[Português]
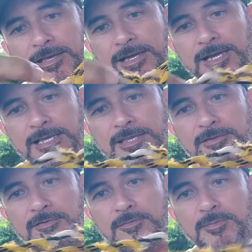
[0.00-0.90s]

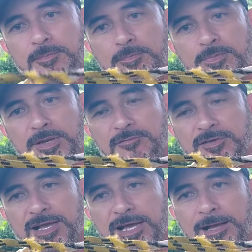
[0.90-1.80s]
aqui pra
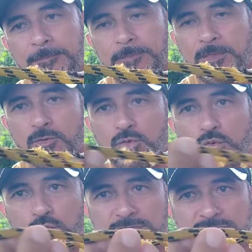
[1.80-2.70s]
ficar com
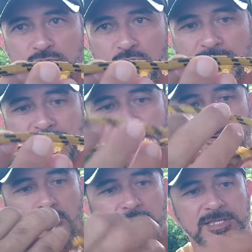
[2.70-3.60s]
duas cordinhas.
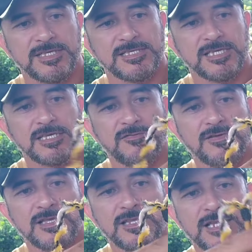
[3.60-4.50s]
Igualmente essa aqui que
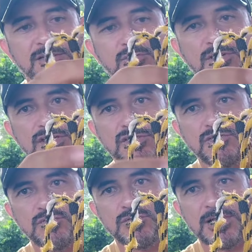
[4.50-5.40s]
fica do lado do queixo
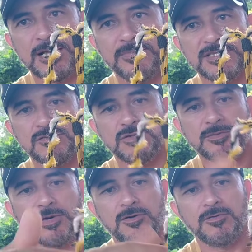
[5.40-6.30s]
do, da cabeça do
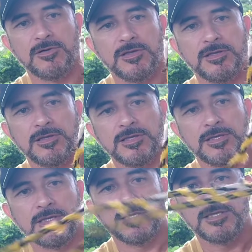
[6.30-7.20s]
animal.
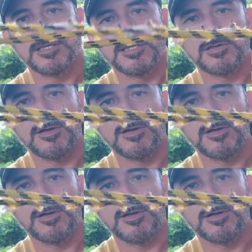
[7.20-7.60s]
Então,